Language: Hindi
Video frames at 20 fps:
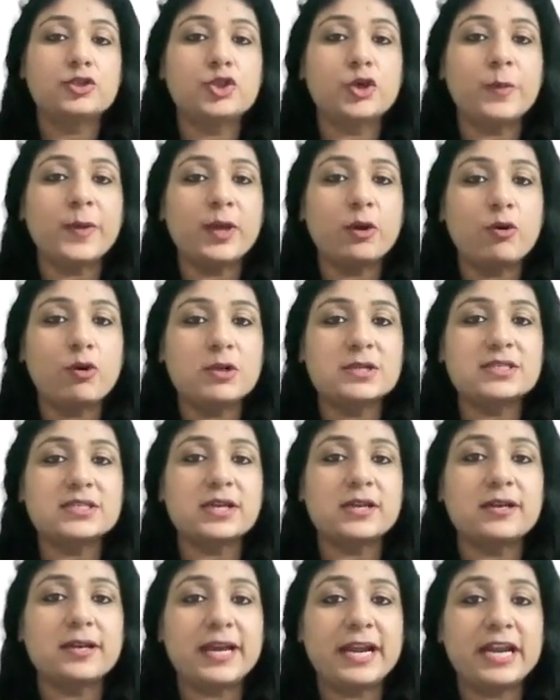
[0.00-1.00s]
जो भी
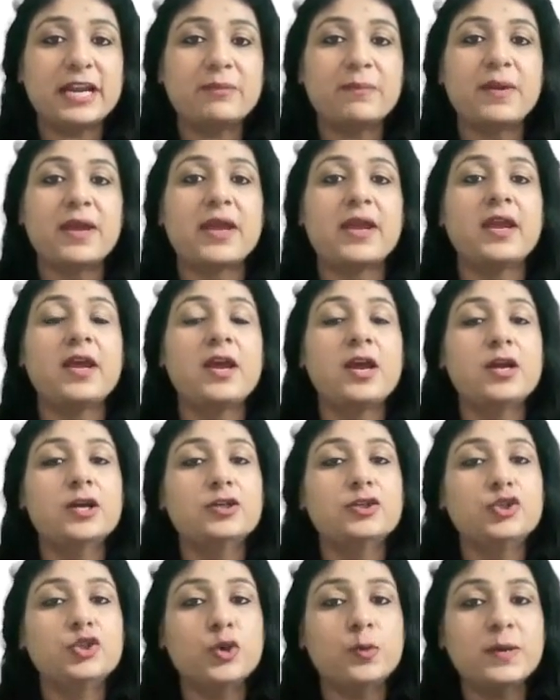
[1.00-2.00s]
होलसेल रेट में
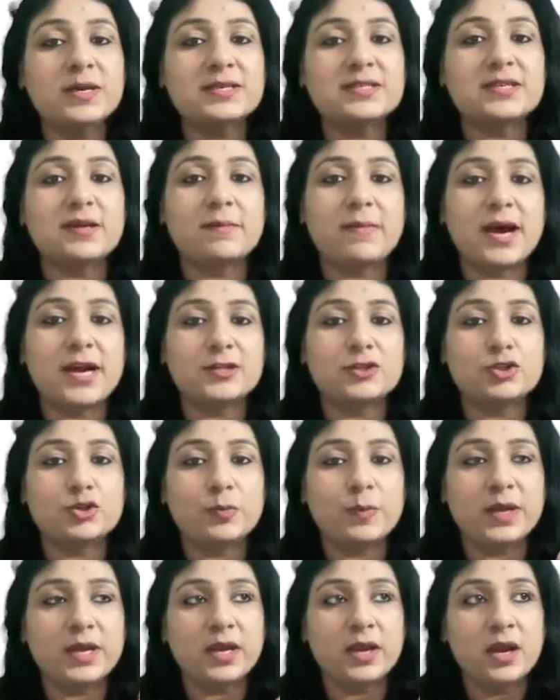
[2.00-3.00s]
जो भी सामान जो
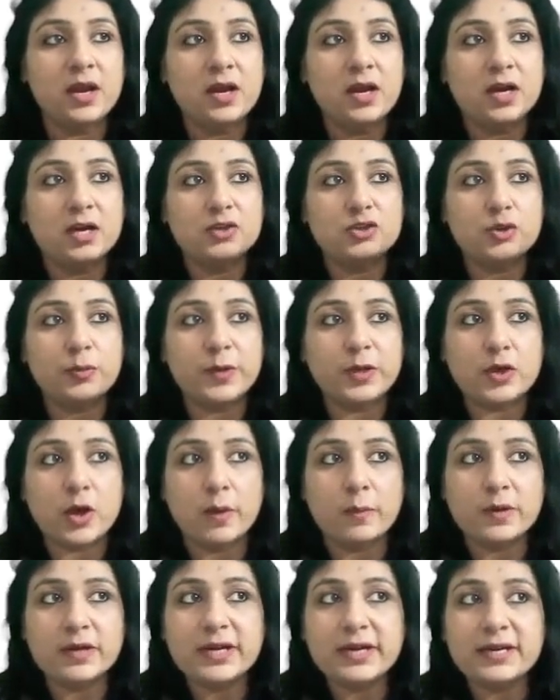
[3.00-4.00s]
भी जो भी
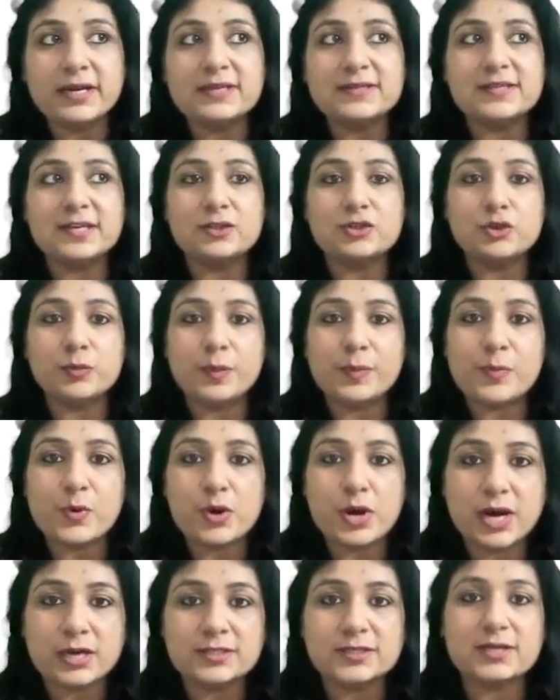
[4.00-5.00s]
कॉमोडिटीज़ है जो भी
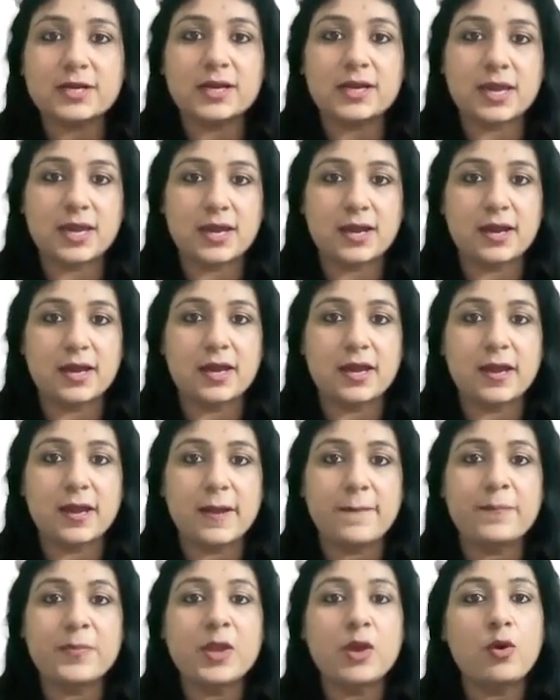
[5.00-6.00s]
प्रोडक्ट्स रखे गए
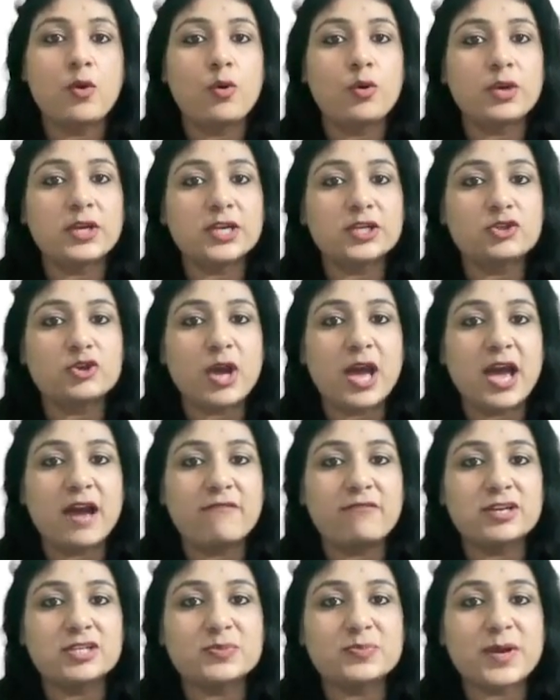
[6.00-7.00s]
हैं उनके जो
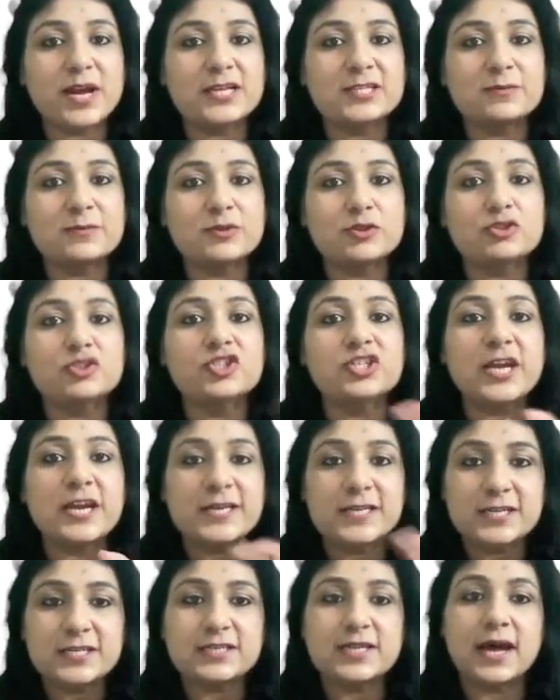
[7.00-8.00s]
एवरेज प्राइस प्राइस में जो
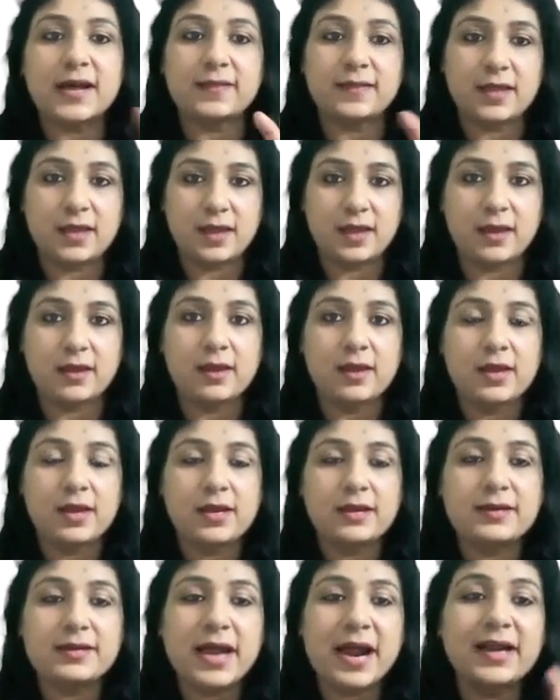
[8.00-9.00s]
चेंजेस आते हैं
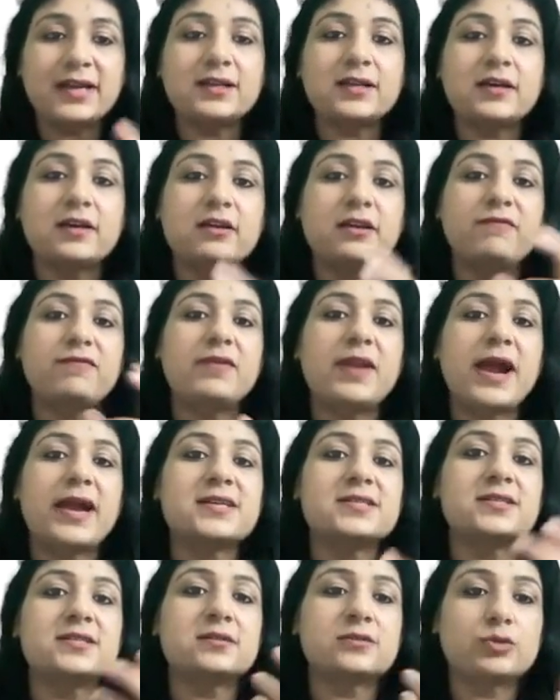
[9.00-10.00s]
डैट
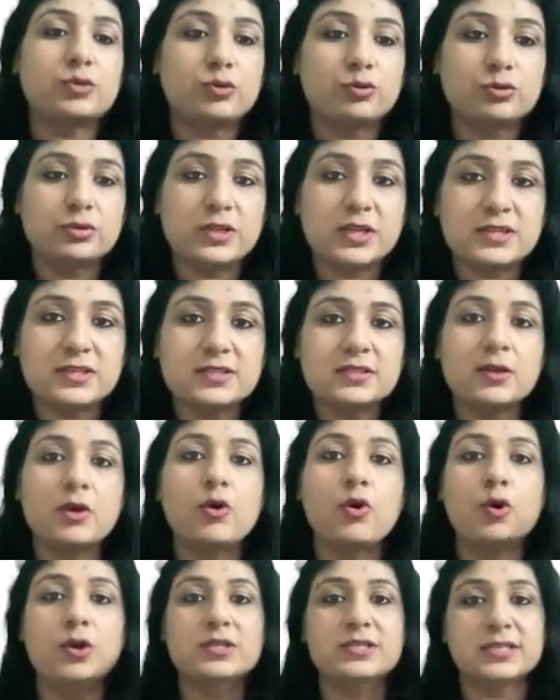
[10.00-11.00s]
रिफ्लेक्ट्स थ्रू दिस
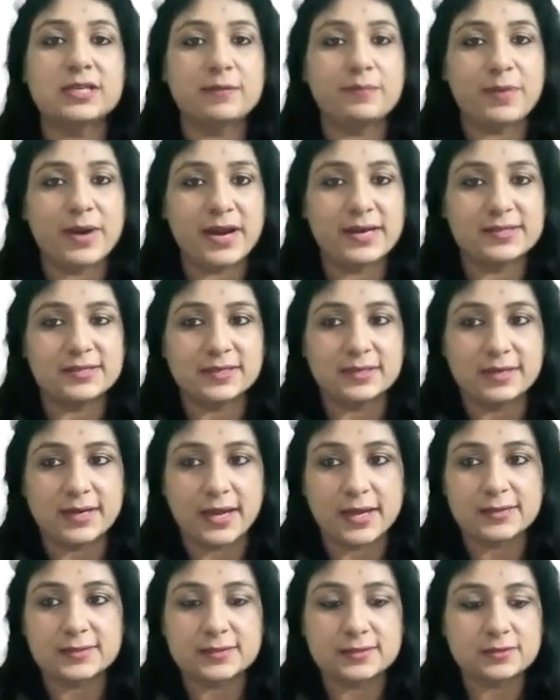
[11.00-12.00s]
होलसेल प्राइस
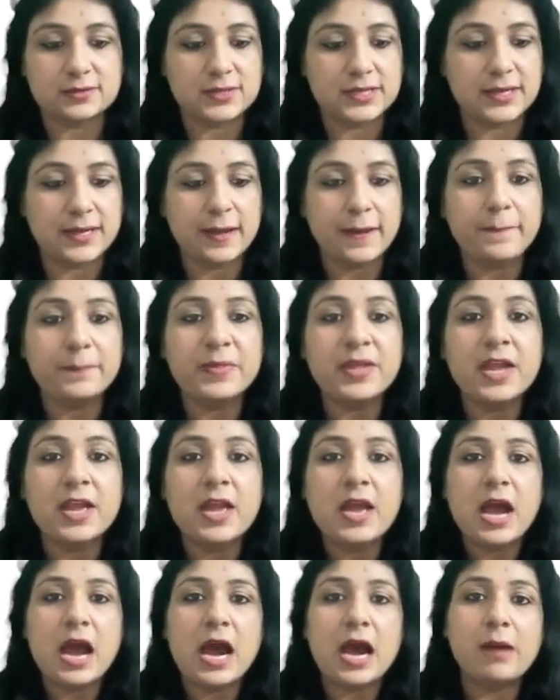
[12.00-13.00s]
इंडेक्स ठीक है
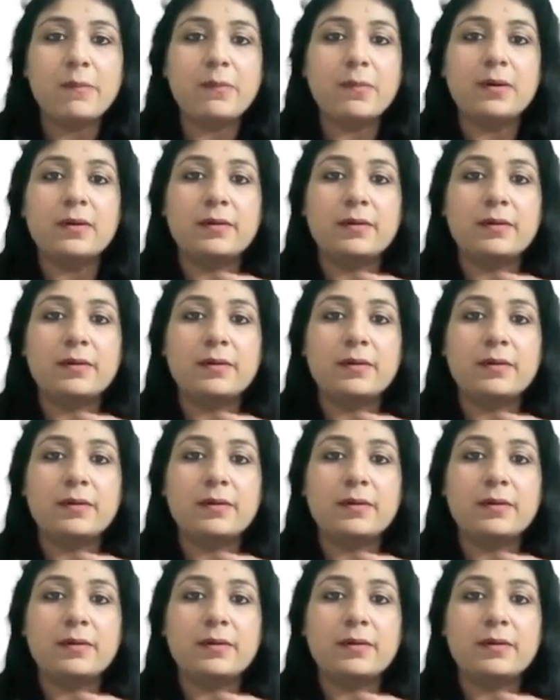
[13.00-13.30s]
अब